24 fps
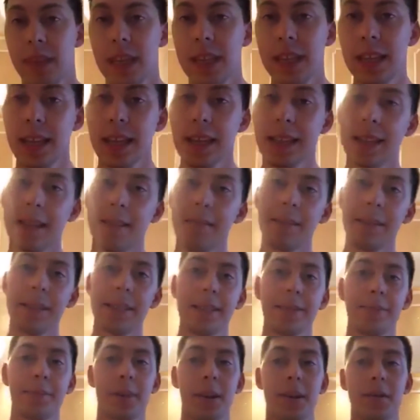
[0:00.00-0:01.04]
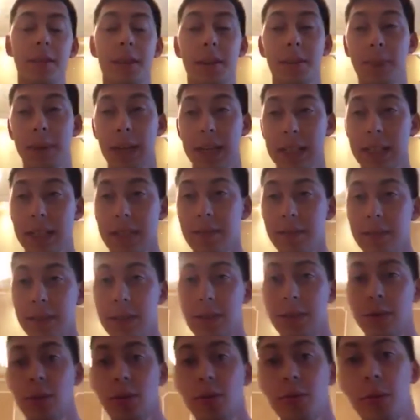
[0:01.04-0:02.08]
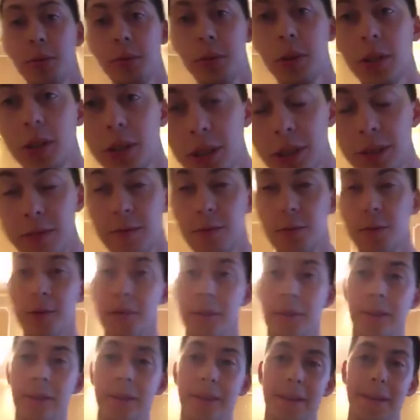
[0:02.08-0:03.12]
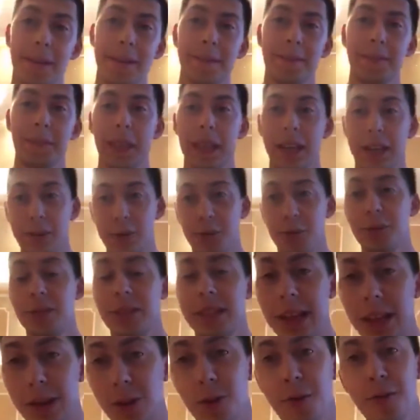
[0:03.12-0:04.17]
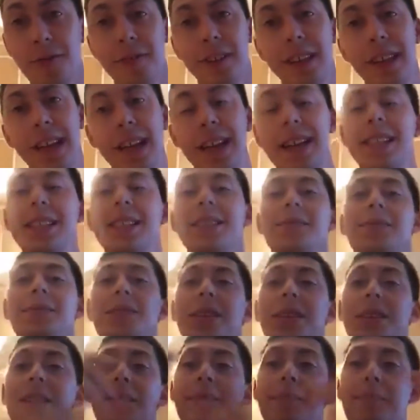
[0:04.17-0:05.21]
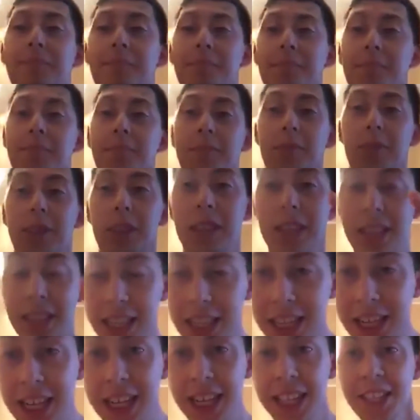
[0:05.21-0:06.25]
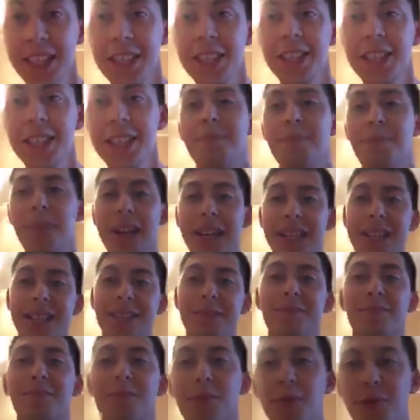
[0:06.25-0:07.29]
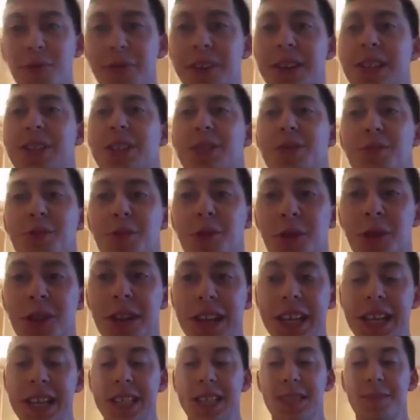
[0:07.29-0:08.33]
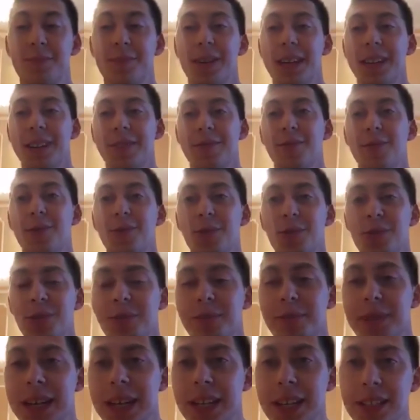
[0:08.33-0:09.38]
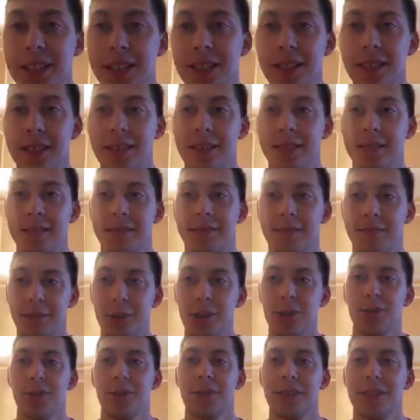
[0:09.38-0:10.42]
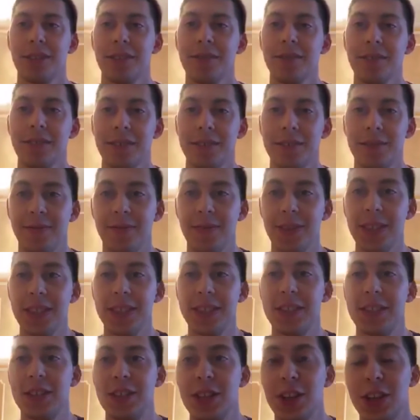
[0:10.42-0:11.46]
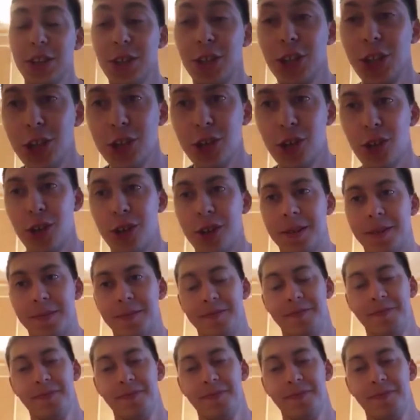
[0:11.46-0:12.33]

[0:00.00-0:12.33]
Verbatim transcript: Итак, давайте проверим активность, кто вообще живой, кто здоровый и активный. Ткните пальцем по вашему смартфона и покажите вашу активность в виде сердечек.